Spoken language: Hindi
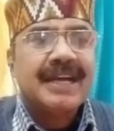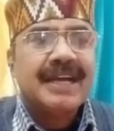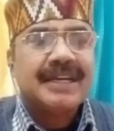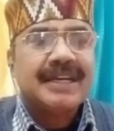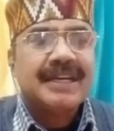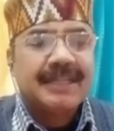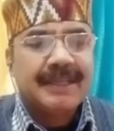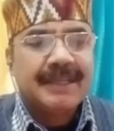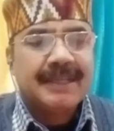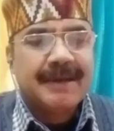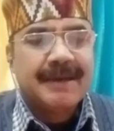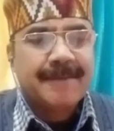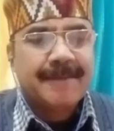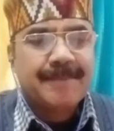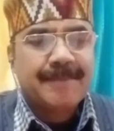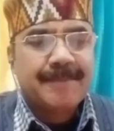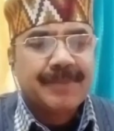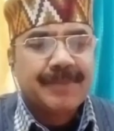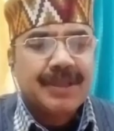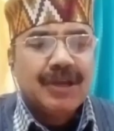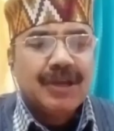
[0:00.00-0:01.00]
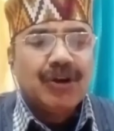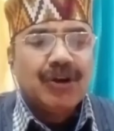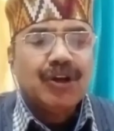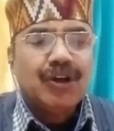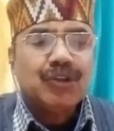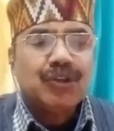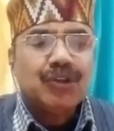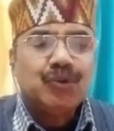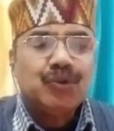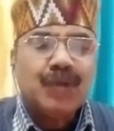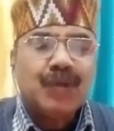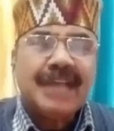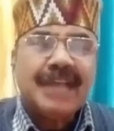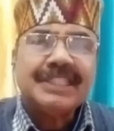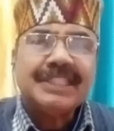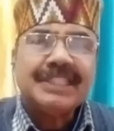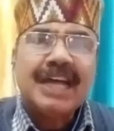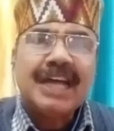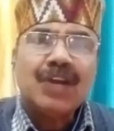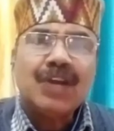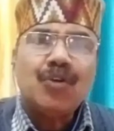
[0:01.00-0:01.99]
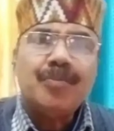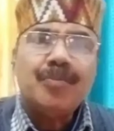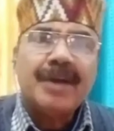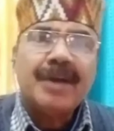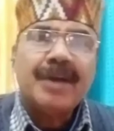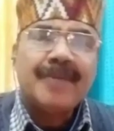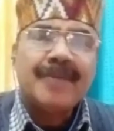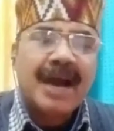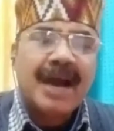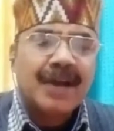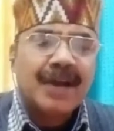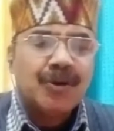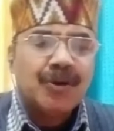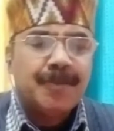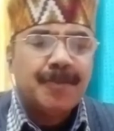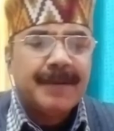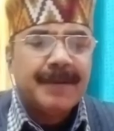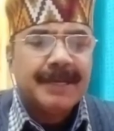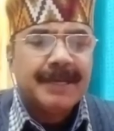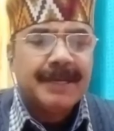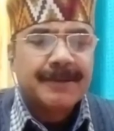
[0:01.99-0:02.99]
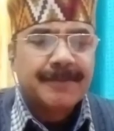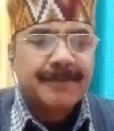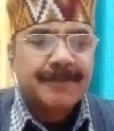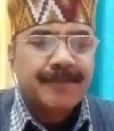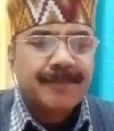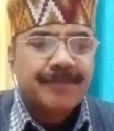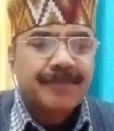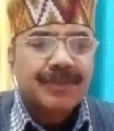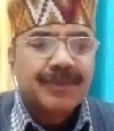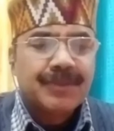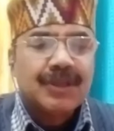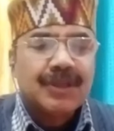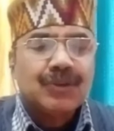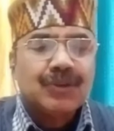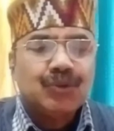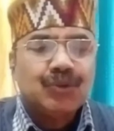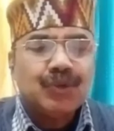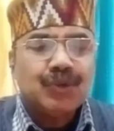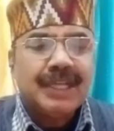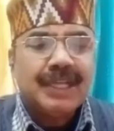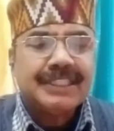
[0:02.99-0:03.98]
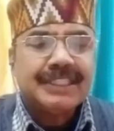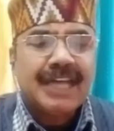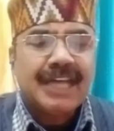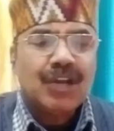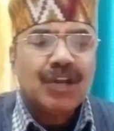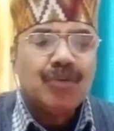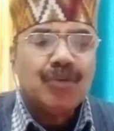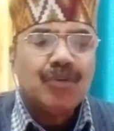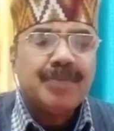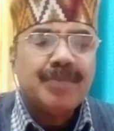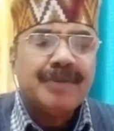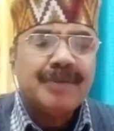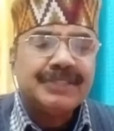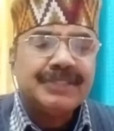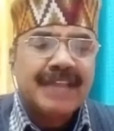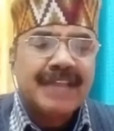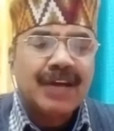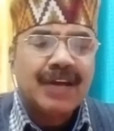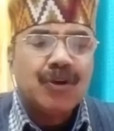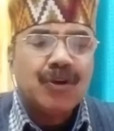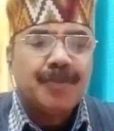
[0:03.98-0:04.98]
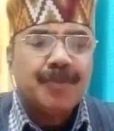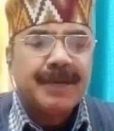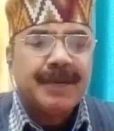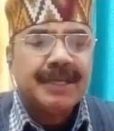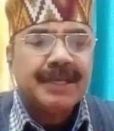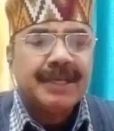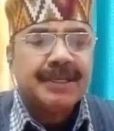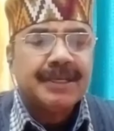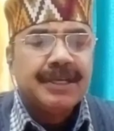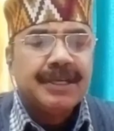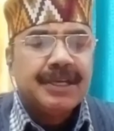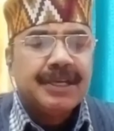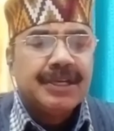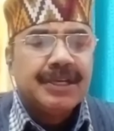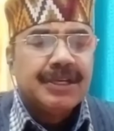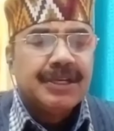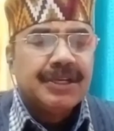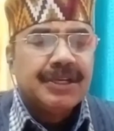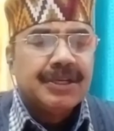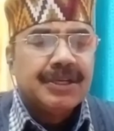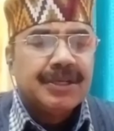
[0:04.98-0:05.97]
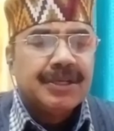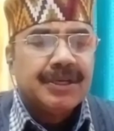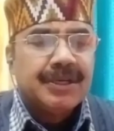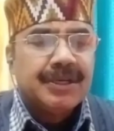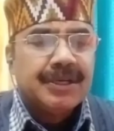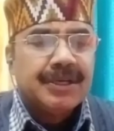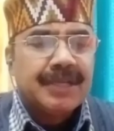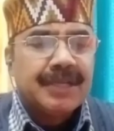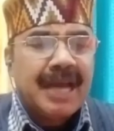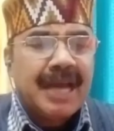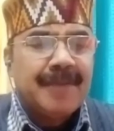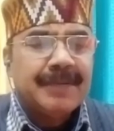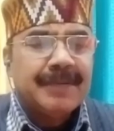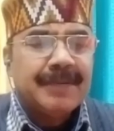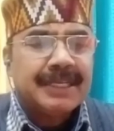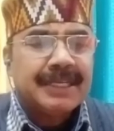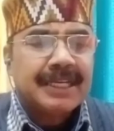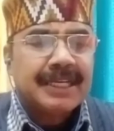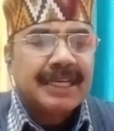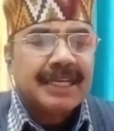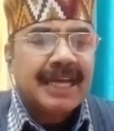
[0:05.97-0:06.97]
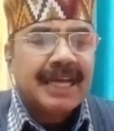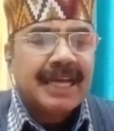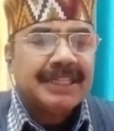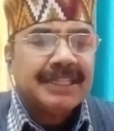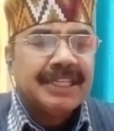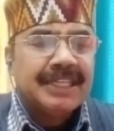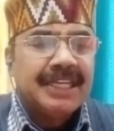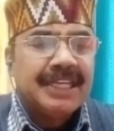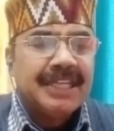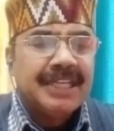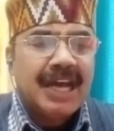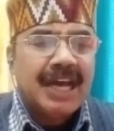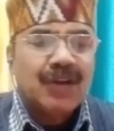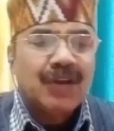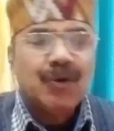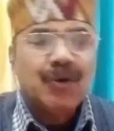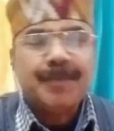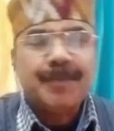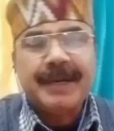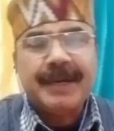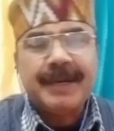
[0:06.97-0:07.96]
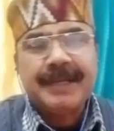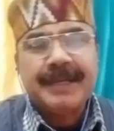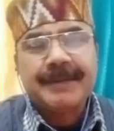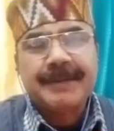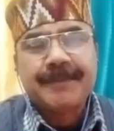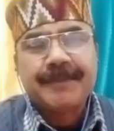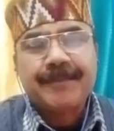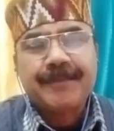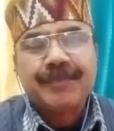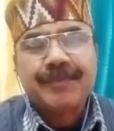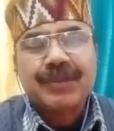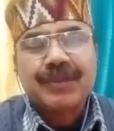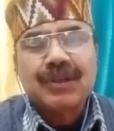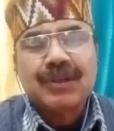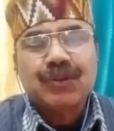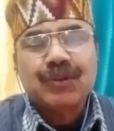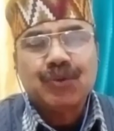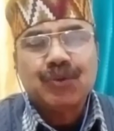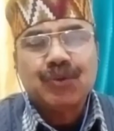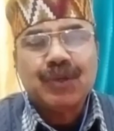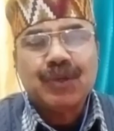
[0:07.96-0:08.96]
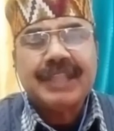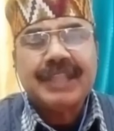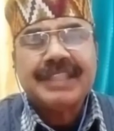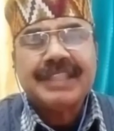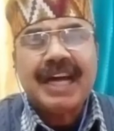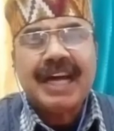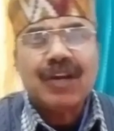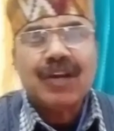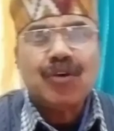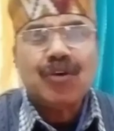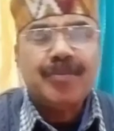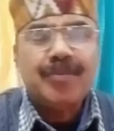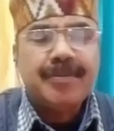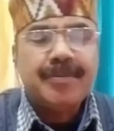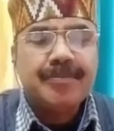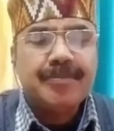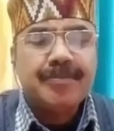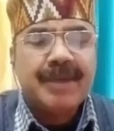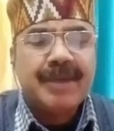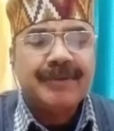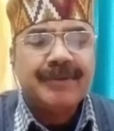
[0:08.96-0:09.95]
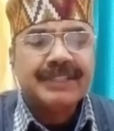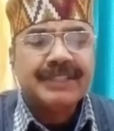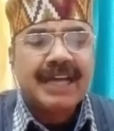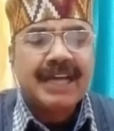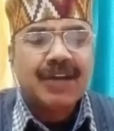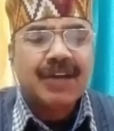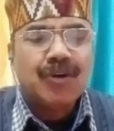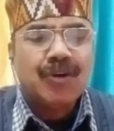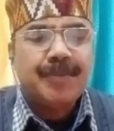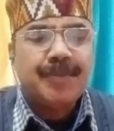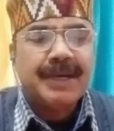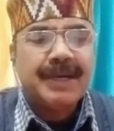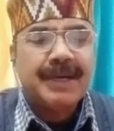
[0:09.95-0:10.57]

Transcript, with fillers: गाया करना जग को सच समझाया करना और दुराचारों व्यवहारों पर दुराचारों व्यविचारों पर राह भटकाते नारों पर